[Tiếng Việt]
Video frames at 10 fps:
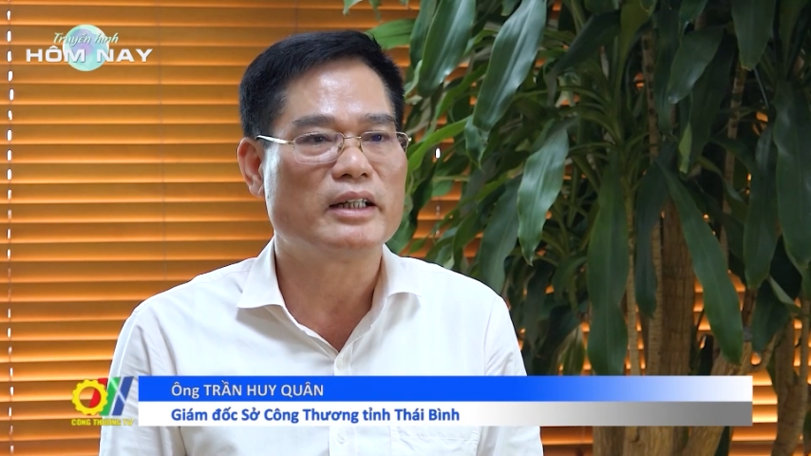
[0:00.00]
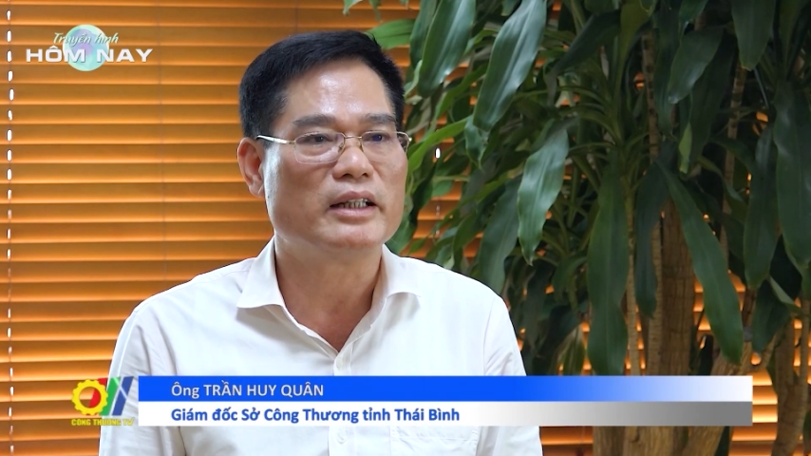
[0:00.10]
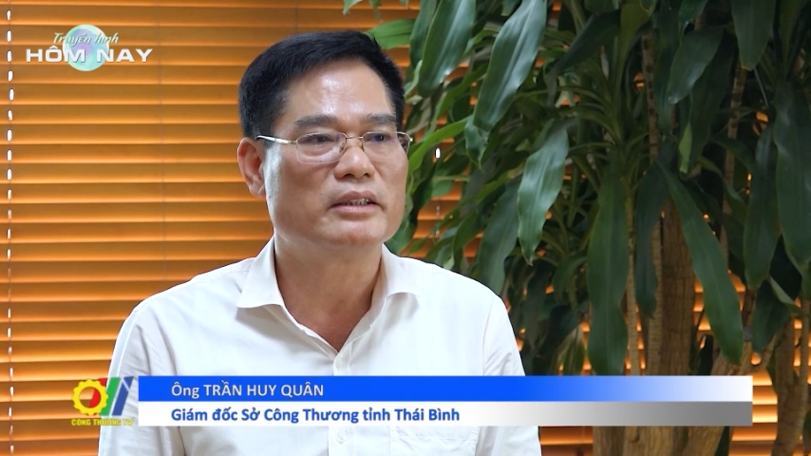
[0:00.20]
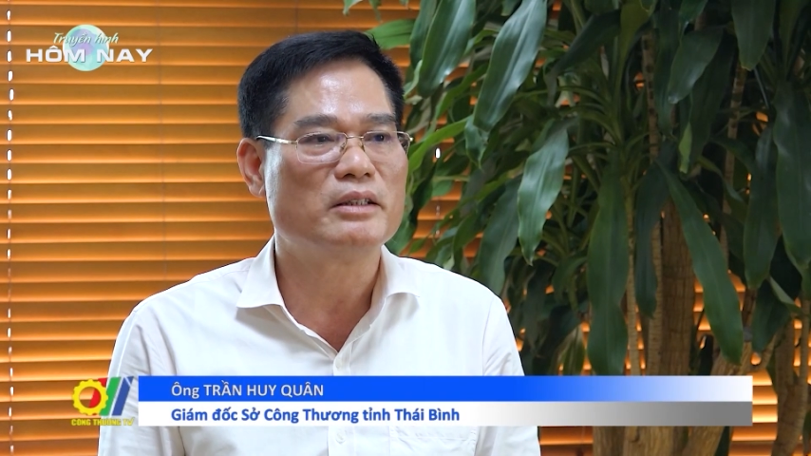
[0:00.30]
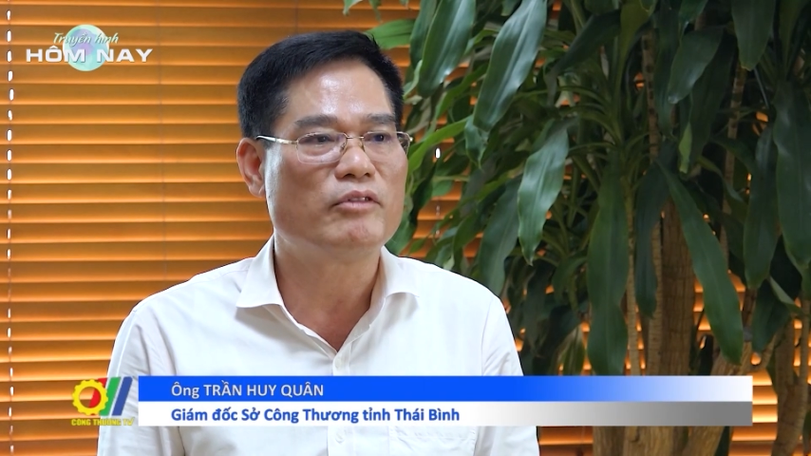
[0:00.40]

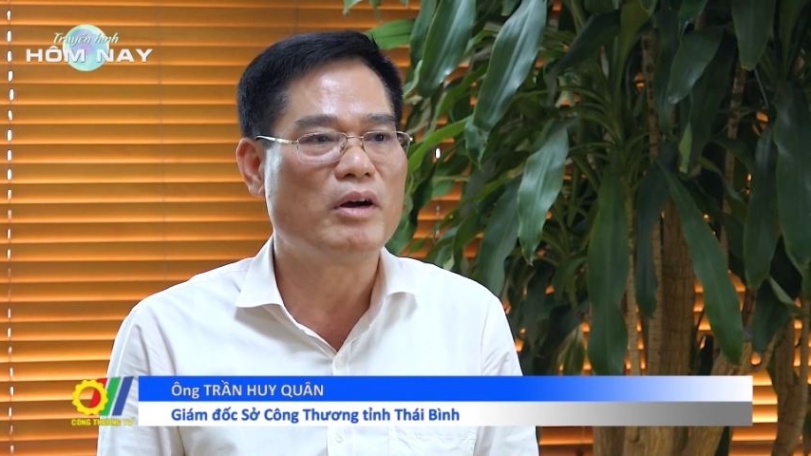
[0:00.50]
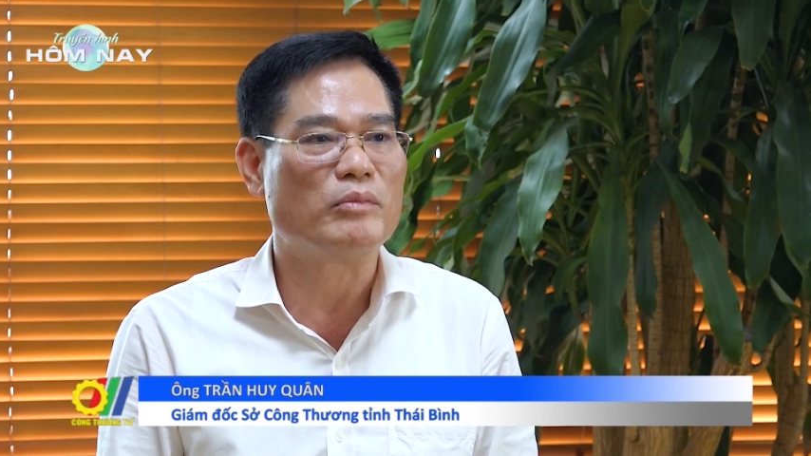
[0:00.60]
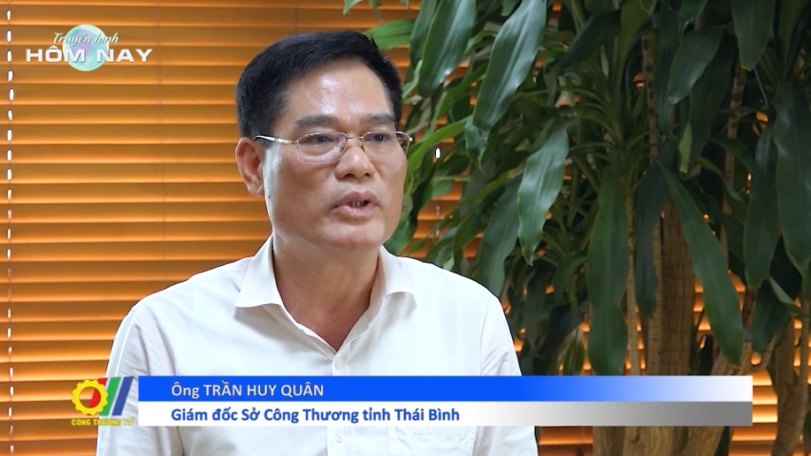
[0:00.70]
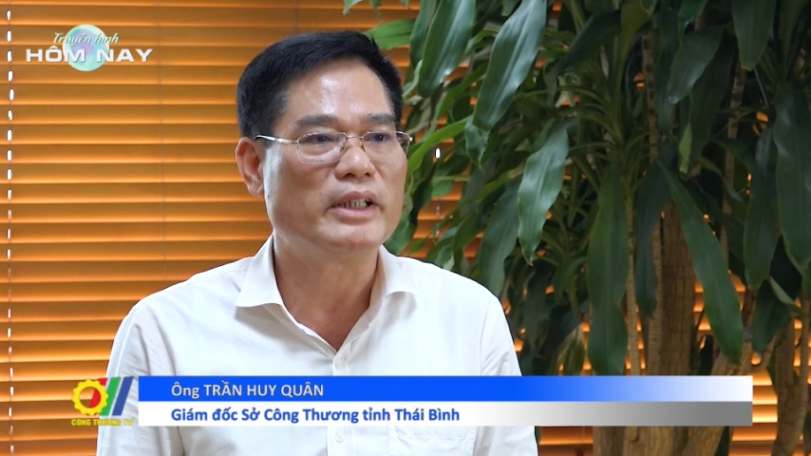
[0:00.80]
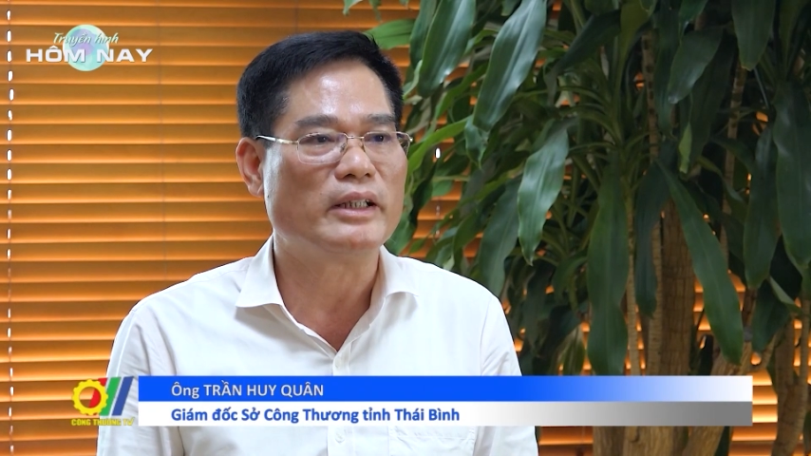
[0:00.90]
điện thương phẩm
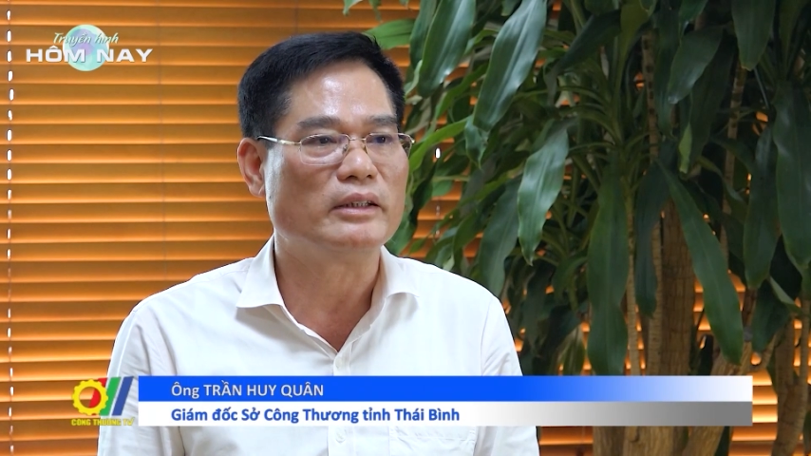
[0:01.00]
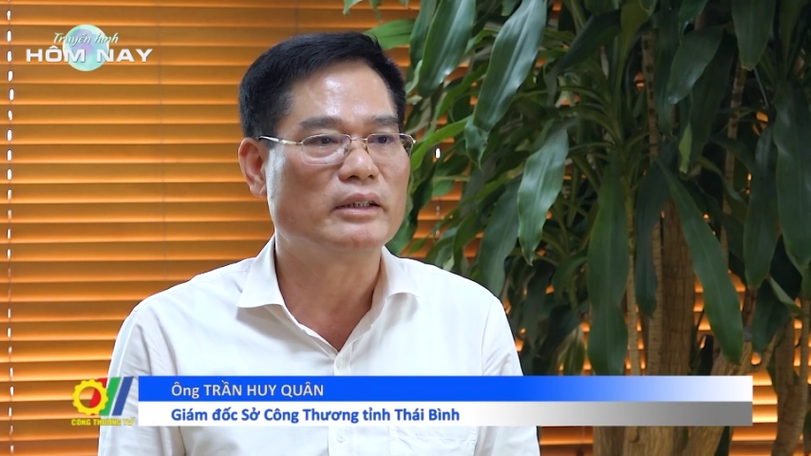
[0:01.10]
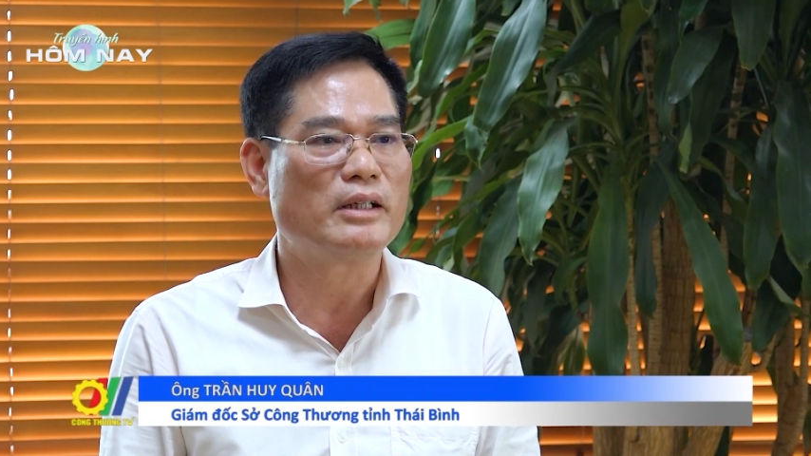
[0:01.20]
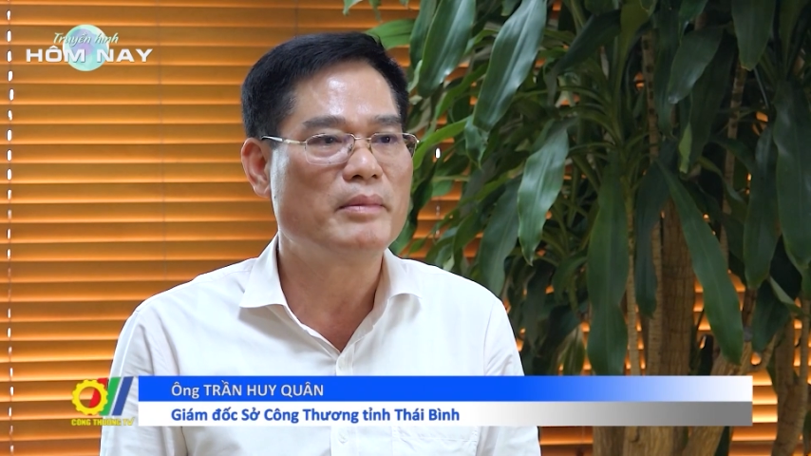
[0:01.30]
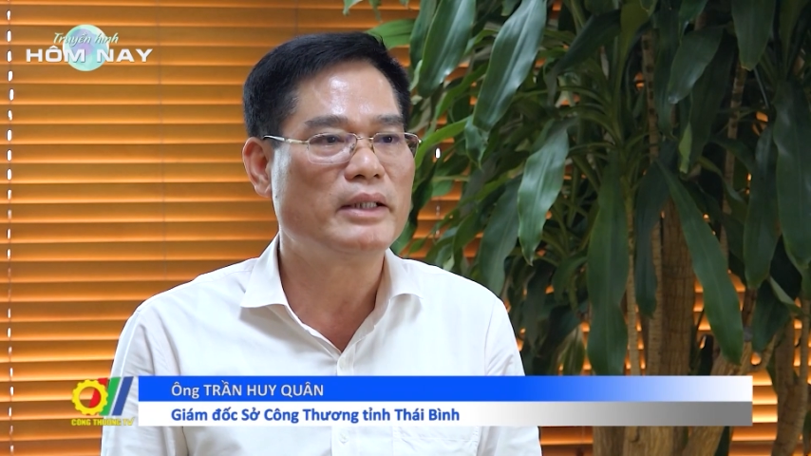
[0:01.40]
của tỉnh
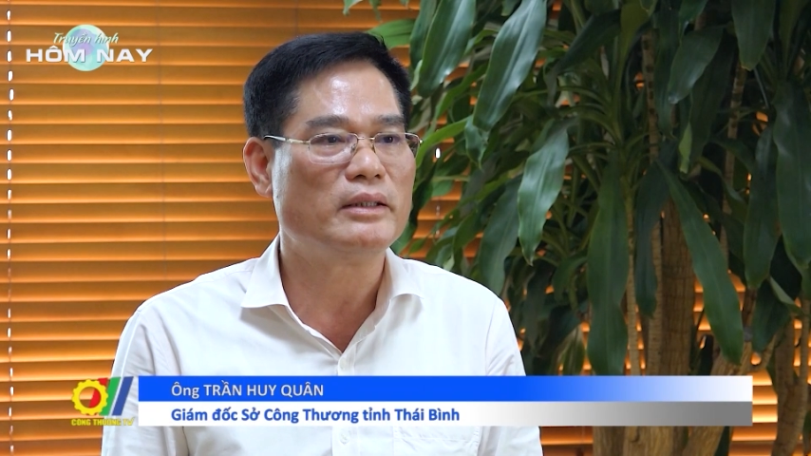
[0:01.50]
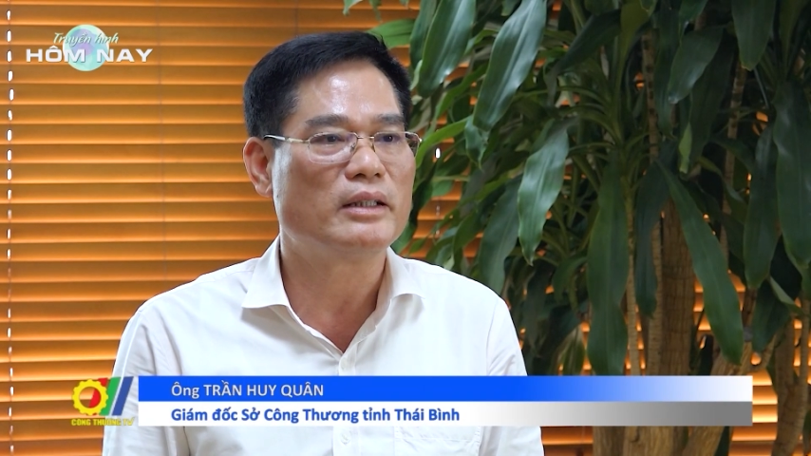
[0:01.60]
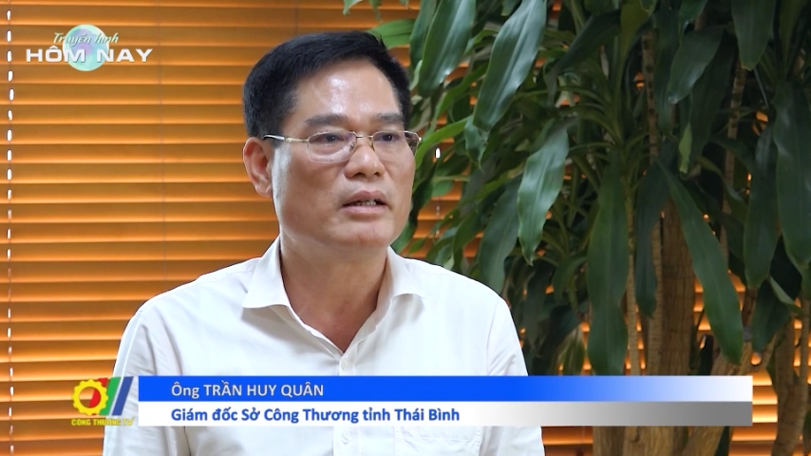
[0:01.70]
Thái Bình